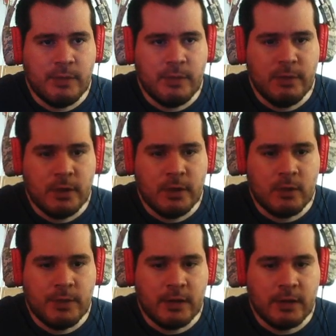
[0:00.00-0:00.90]
Primero voy a
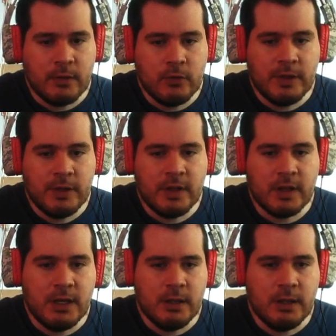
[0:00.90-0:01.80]
comprar dos veces
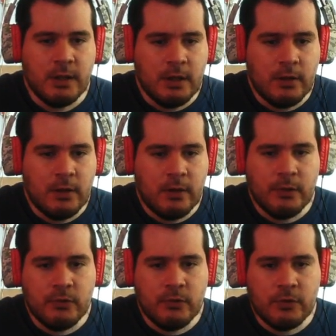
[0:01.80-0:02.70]
acá. Lo de los
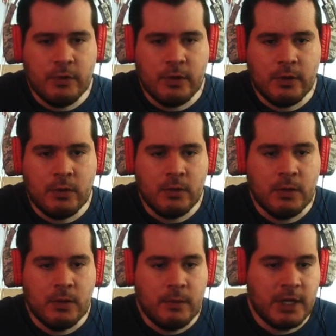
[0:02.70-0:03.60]
anuncios se lo dejo
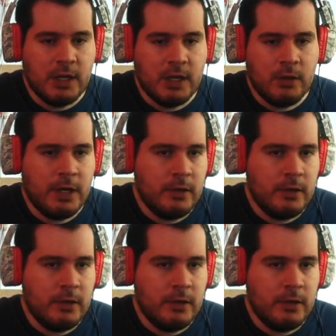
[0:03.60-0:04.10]
para que lo vea el